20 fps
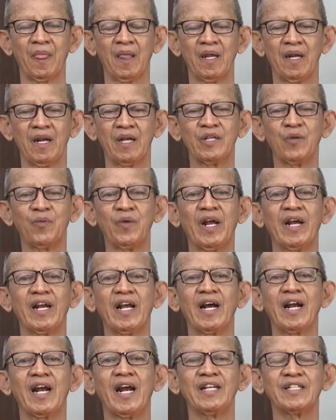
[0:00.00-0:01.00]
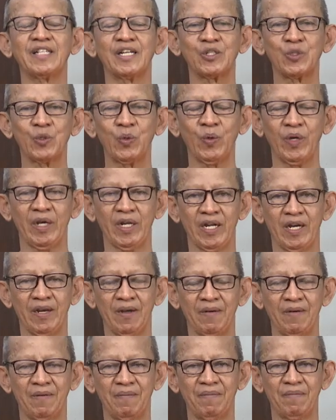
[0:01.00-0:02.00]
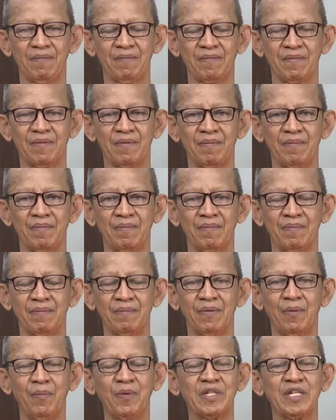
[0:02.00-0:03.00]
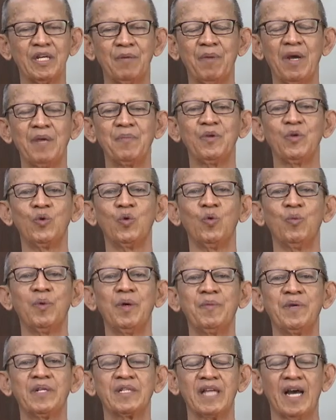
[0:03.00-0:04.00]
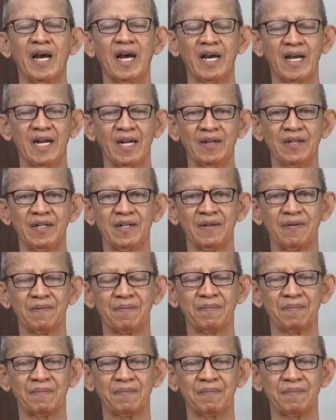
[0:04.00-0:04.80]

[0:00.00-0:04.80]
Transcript: แล้วถึงเวลานั้นใครจะช่วยละ่ะ เพราะบางทีไม่มีหูไม่มีตากันแล้วเนี่ย